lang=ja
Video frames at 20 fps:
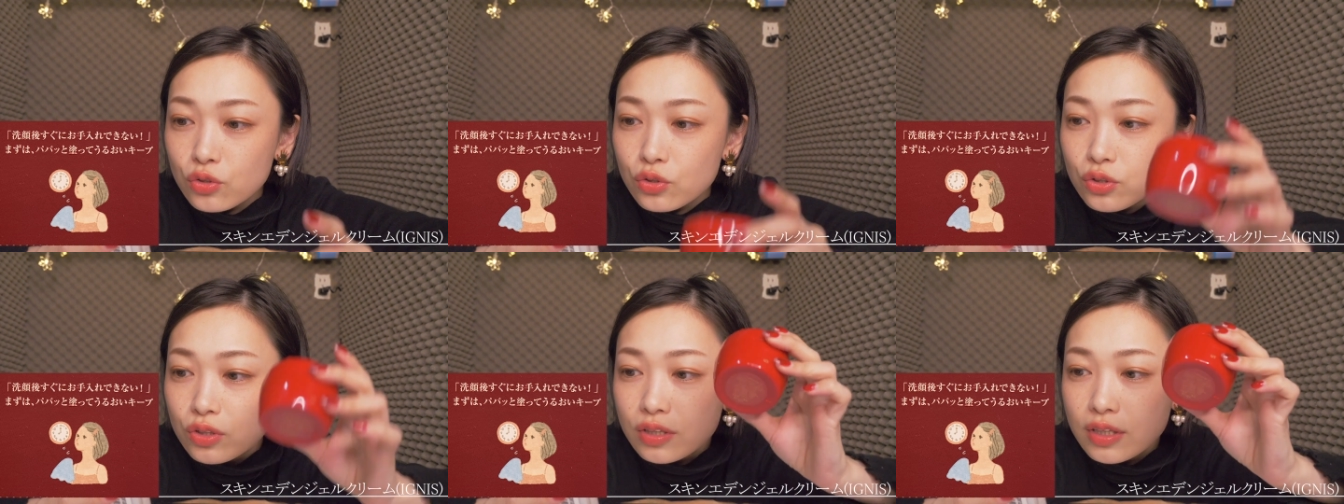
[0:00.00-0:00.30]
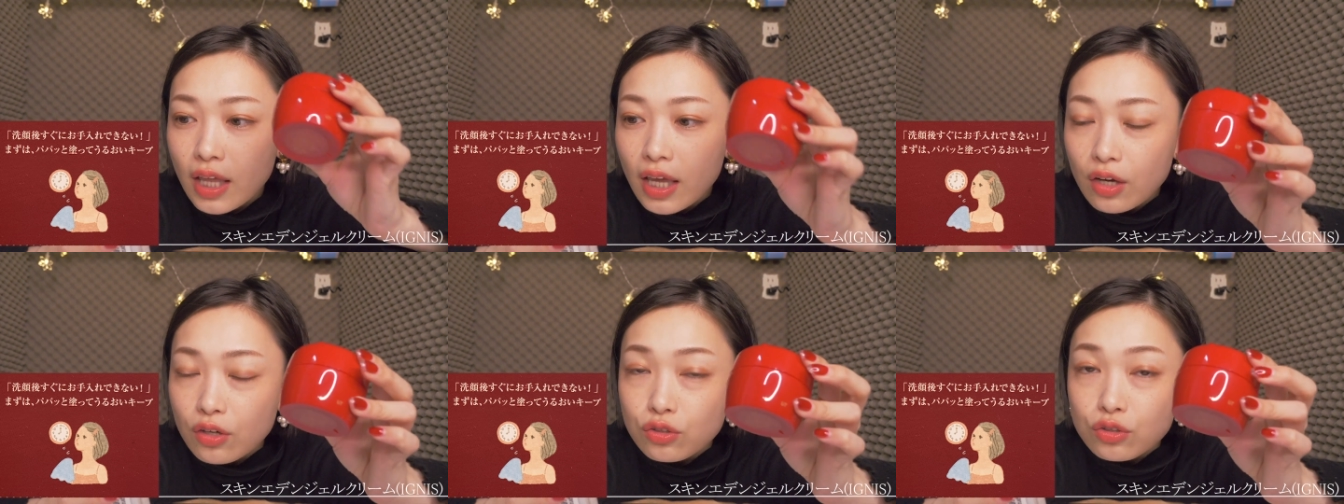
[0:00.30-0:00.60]
塗っ
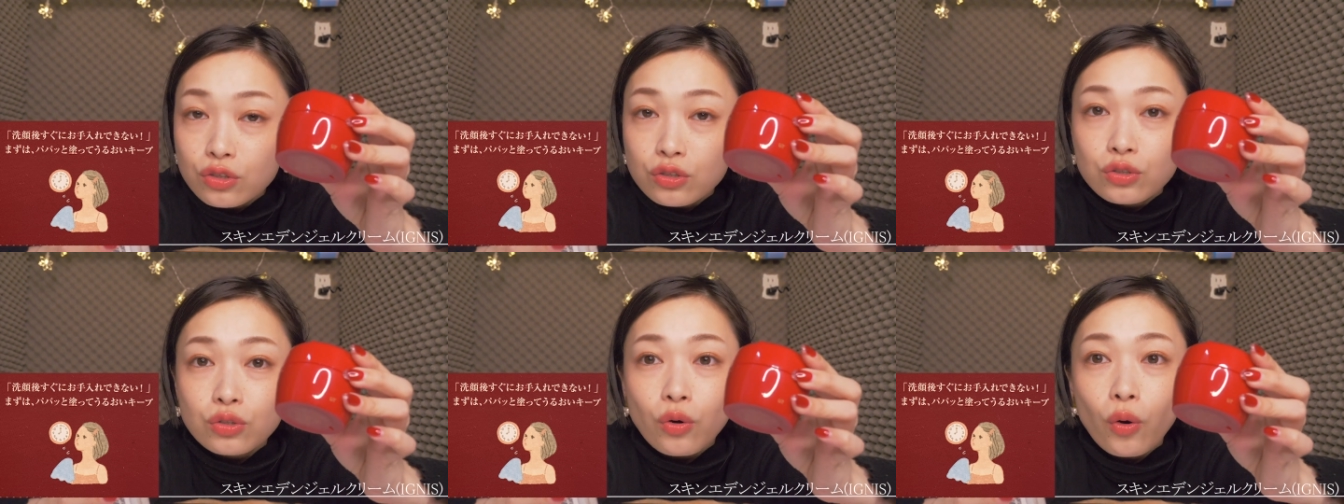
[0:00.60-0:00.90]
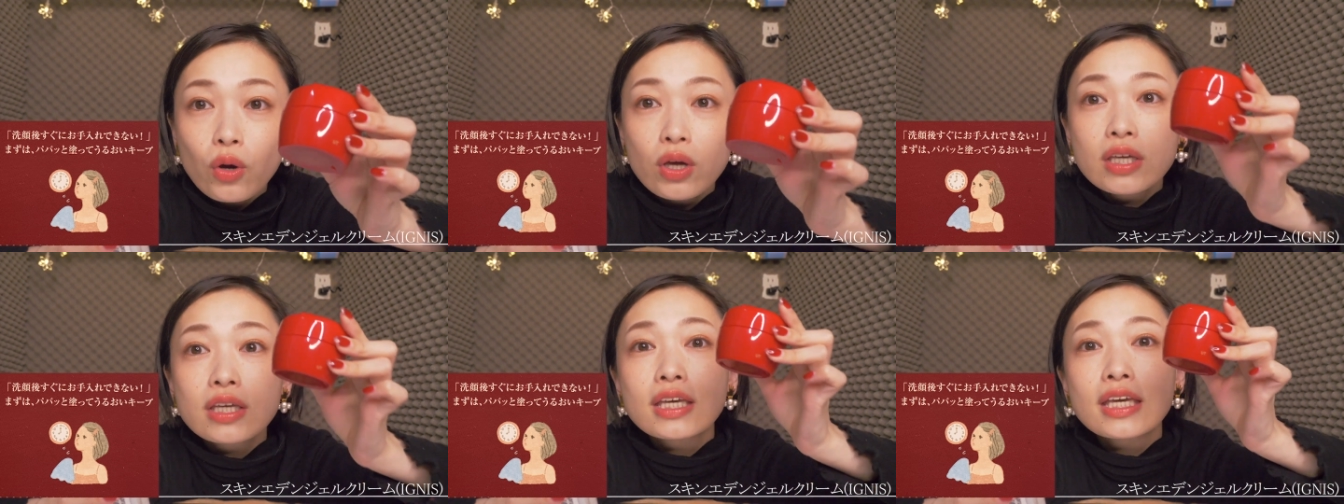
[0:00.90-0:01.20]
て
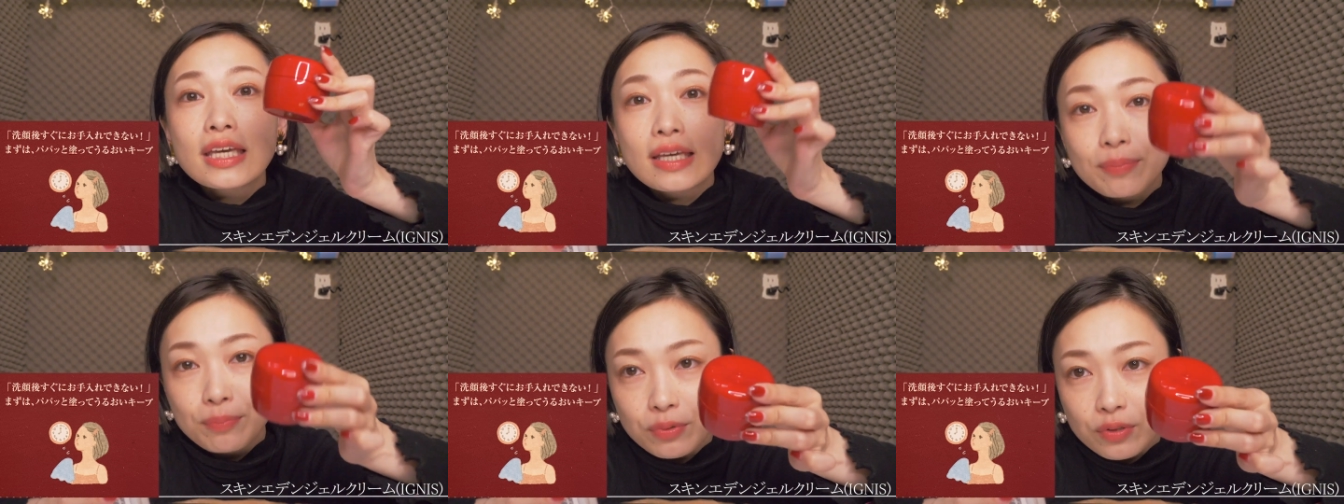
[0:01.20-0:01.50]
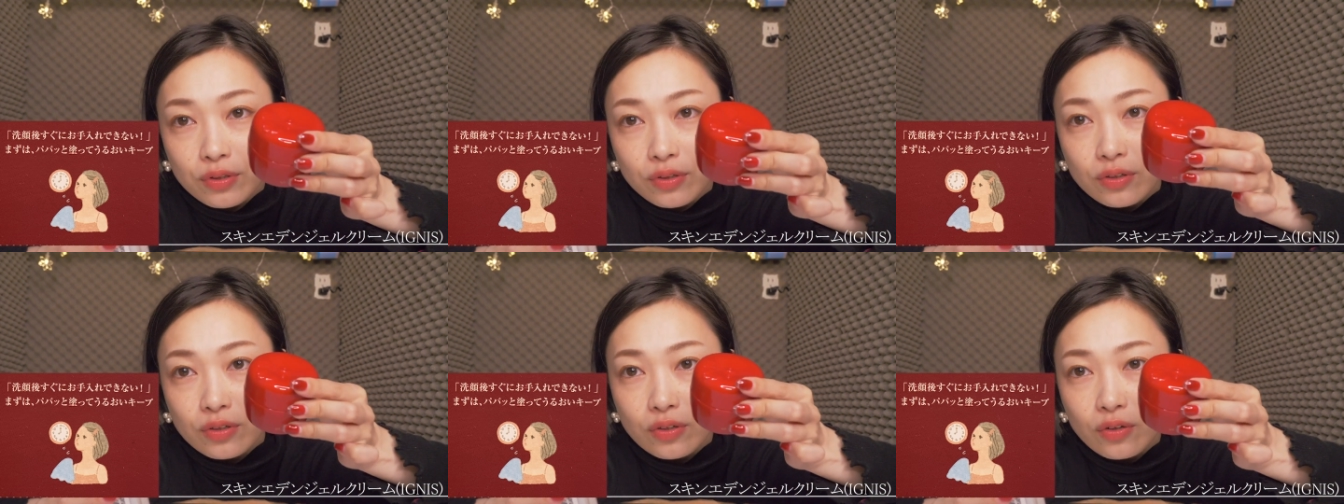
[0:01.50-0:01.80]
潤い
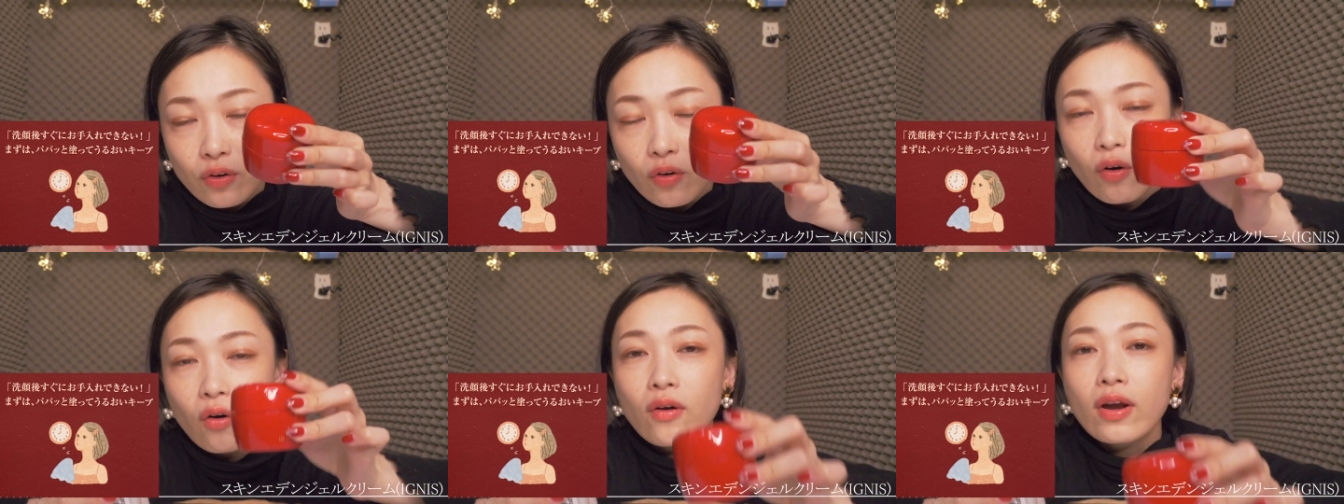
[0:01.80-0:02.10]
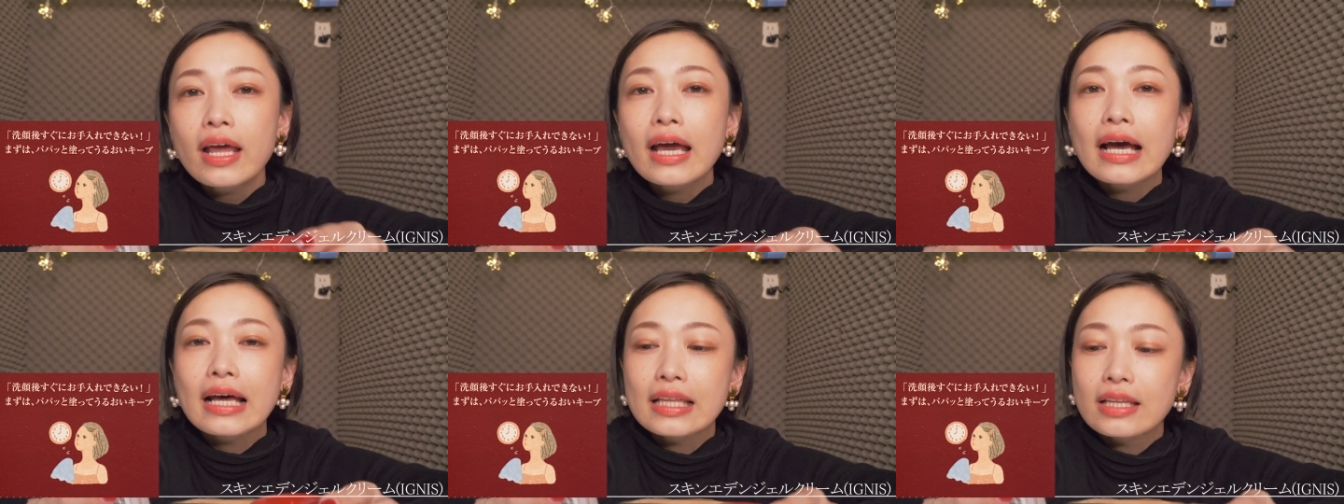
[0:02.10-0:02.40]
キープ。こ
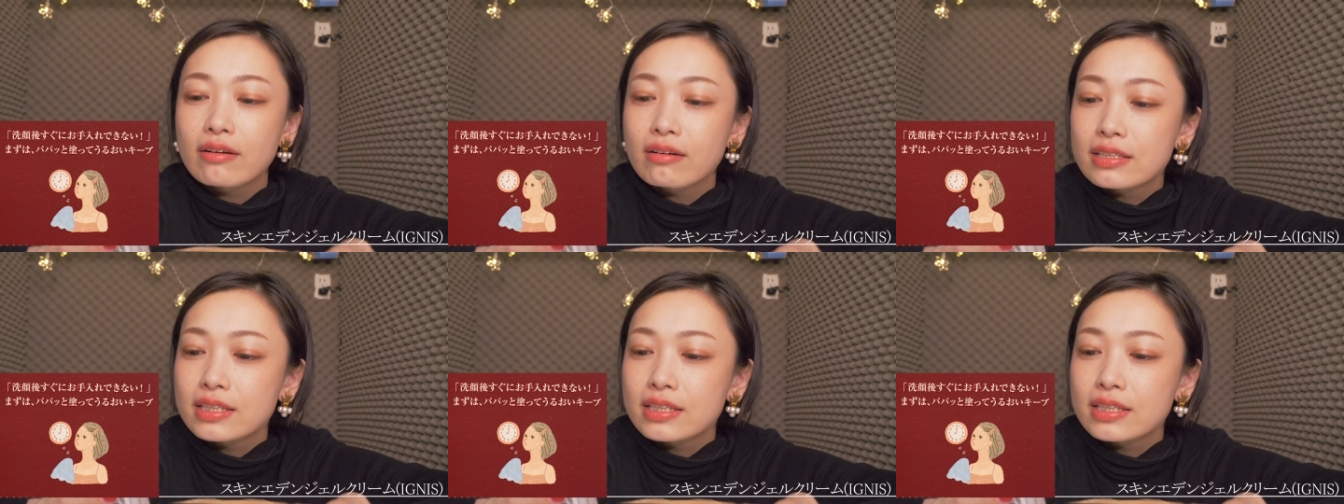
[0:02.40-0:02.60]
れがね、